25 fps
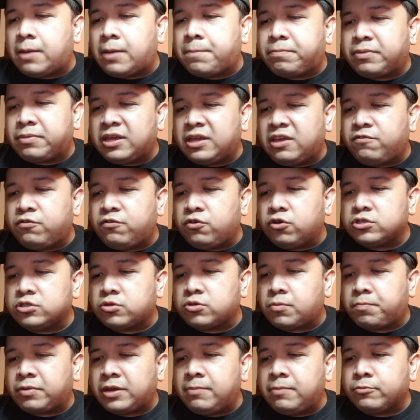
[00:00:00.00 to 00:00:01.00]
a previous
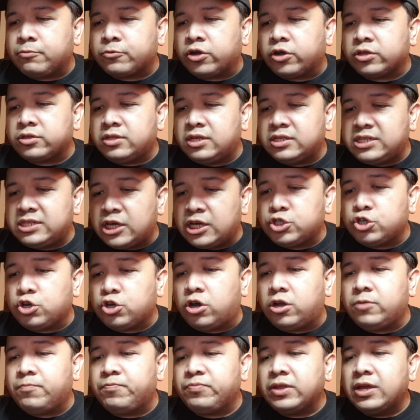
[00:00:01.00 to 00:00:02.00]
Supreme Court
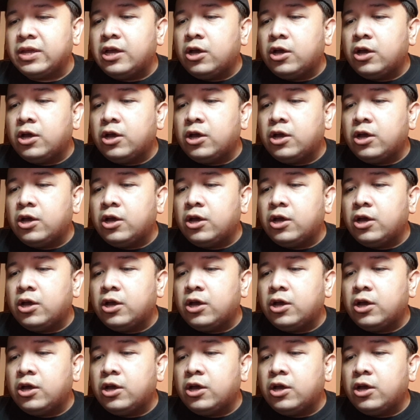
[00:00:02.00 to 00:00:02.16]
decision